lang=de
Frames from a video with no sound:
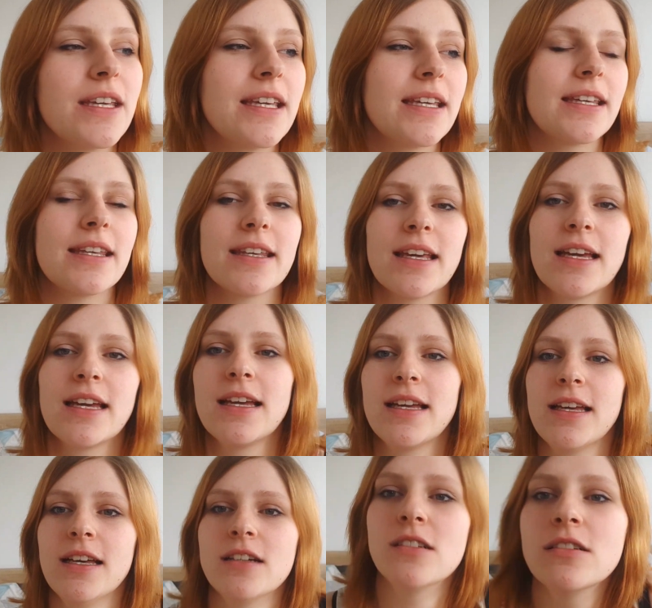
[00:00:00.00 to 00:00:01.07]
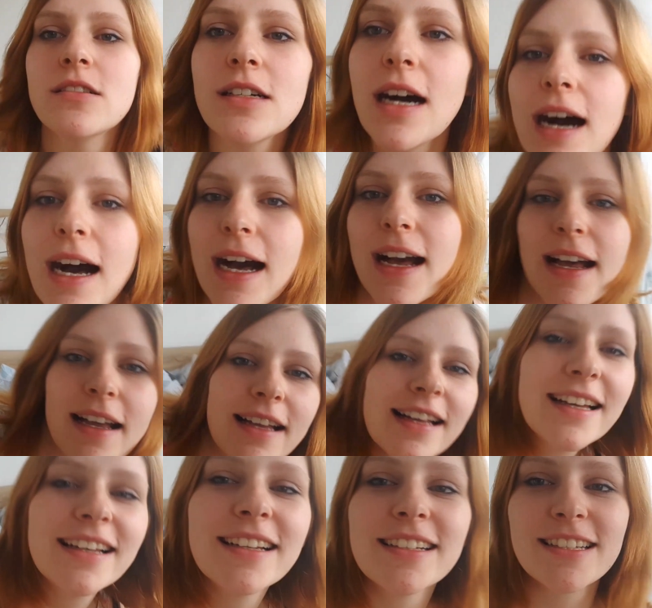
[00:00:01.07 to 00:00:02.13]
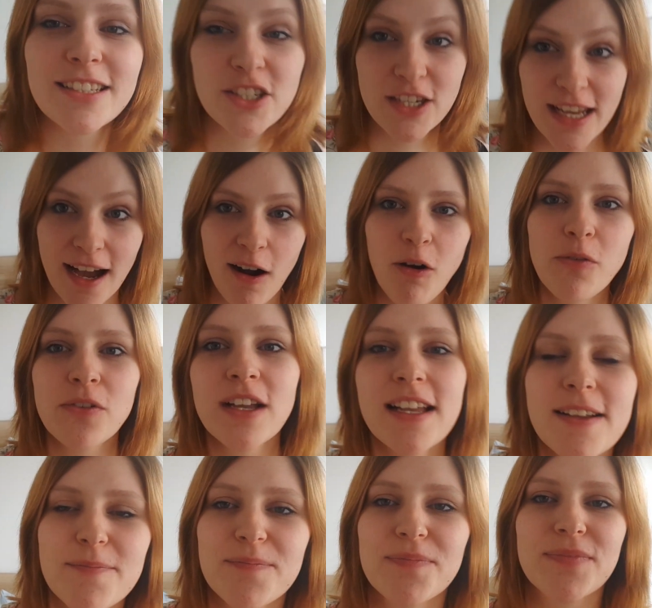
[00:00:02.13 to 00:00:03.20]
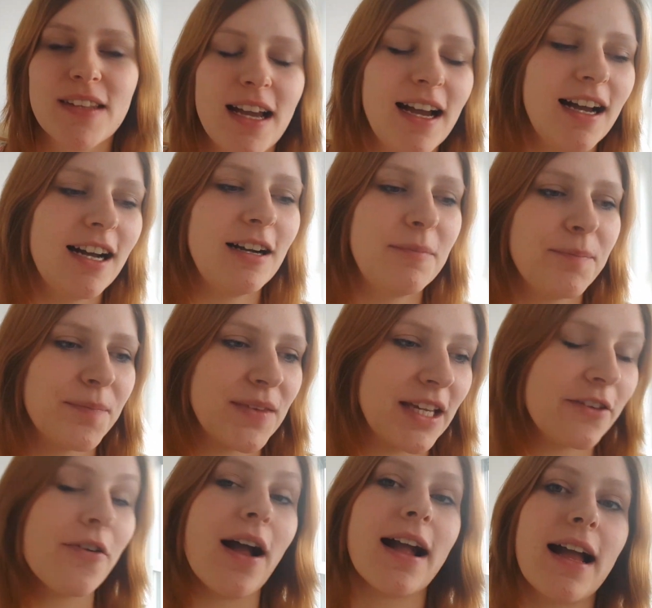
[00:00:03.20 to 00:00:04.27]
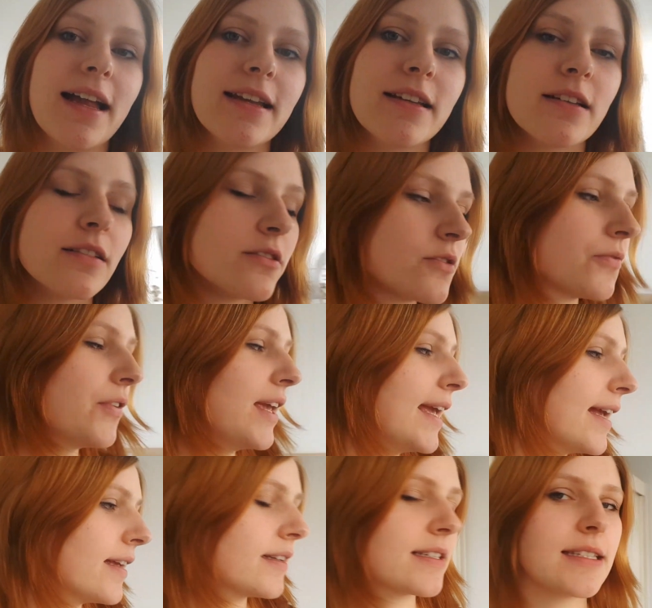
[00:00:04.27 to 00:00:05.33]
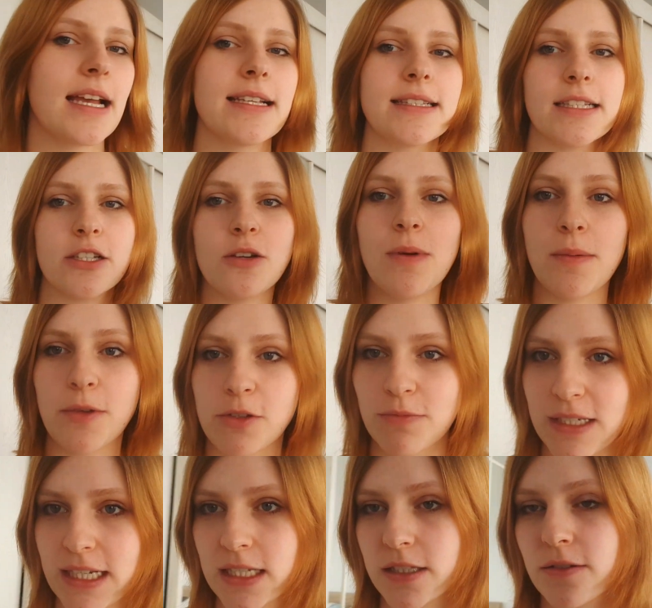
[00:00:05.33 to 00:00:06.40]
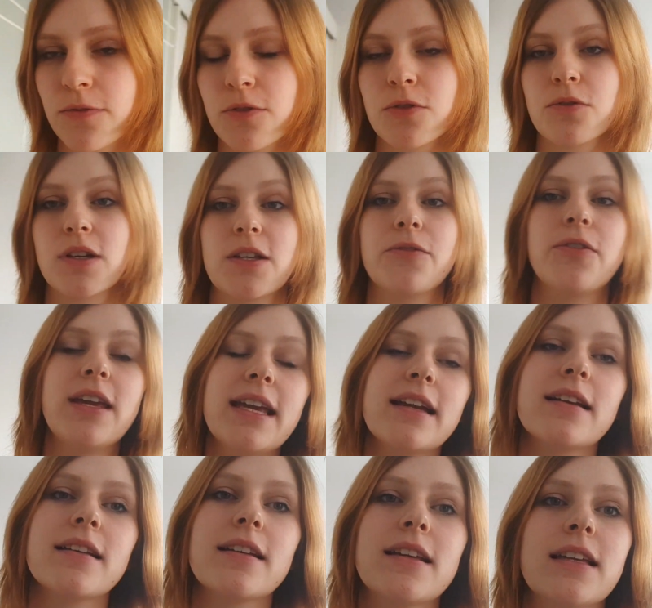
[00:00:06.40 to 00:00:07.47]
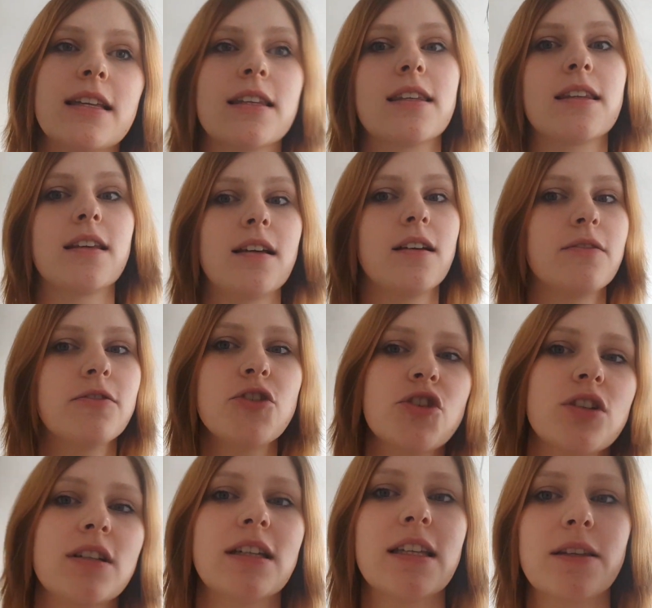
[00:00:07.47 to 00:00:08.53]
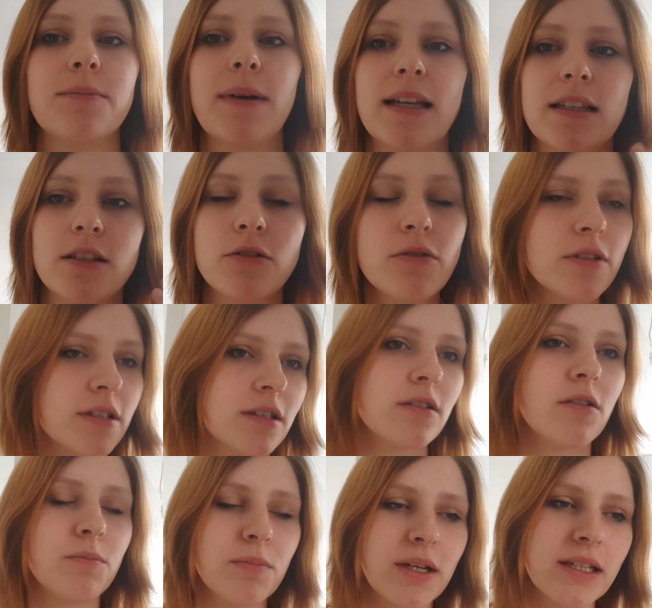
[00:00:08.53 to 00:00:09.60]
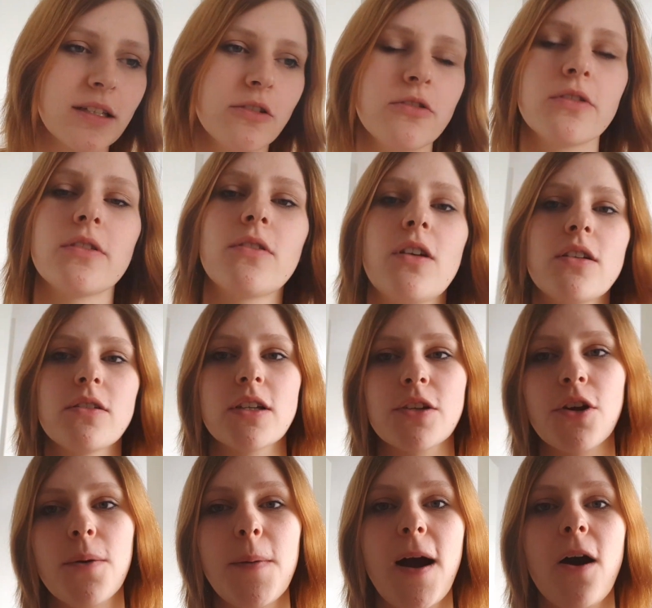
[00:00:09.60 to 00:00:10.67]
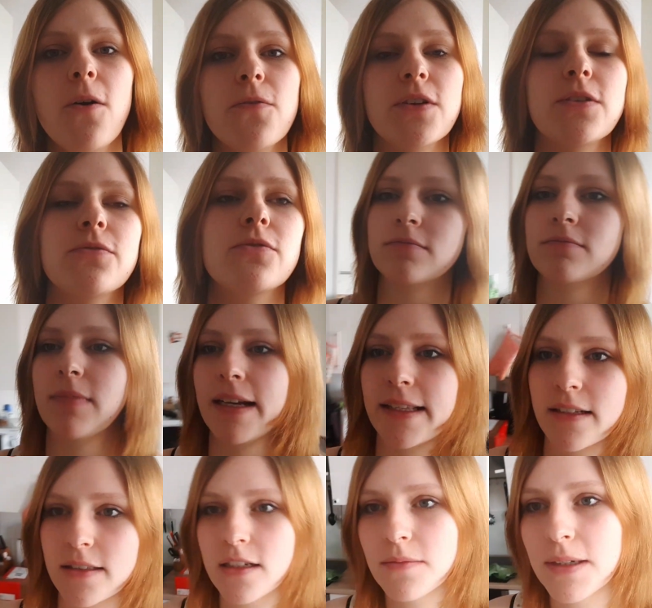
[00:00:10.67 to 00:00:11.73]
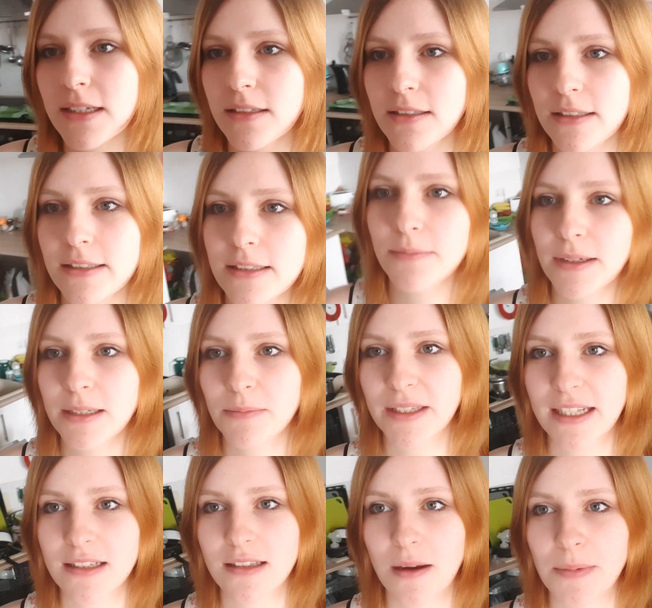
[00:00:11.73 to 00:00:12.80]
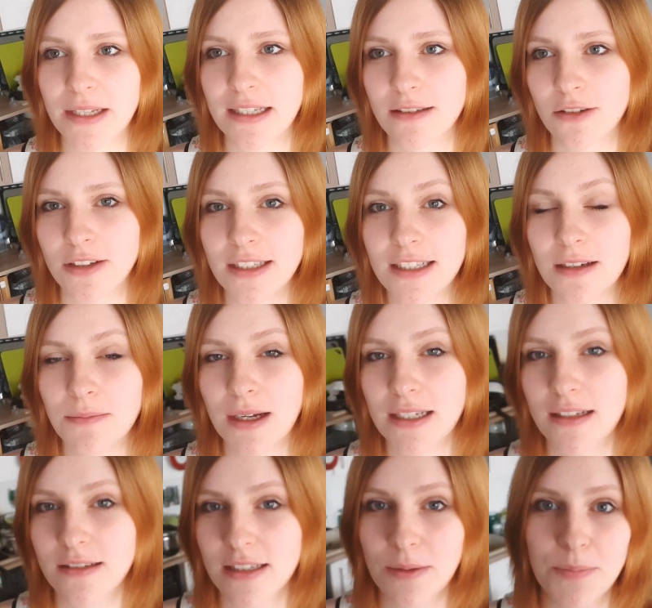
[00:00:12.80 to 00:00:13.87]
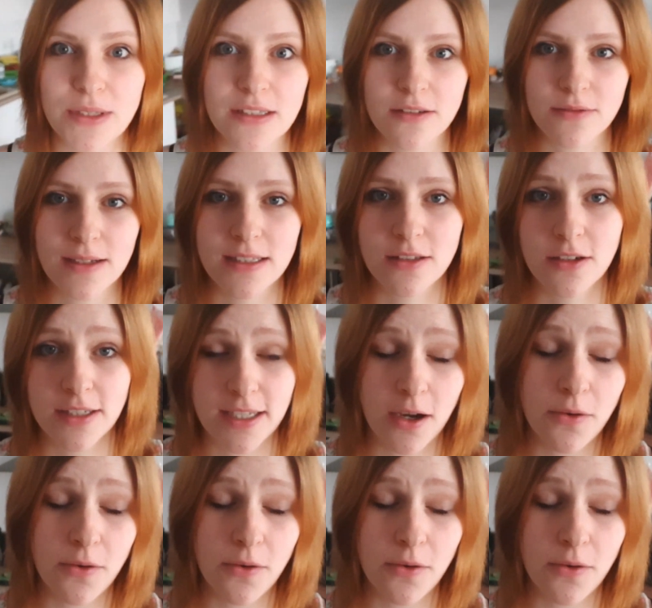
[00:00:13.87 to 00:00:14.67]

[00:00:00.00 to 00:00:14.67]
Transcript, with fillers: ich huah, stehe auf, ähm, ich fange an zu fegen, das heißt, ich kümmere mich um die ganze Wohnung. Ich fege, ich äh, wische, ich mache die Küche, bringe die Küche in Ordnung, ich räume auf, ich mache hier sauber. Ne? Das sieht man nämlich jetzt, habe ich das noch nicht gemacht, also ich habe beziehungsweise noch nicht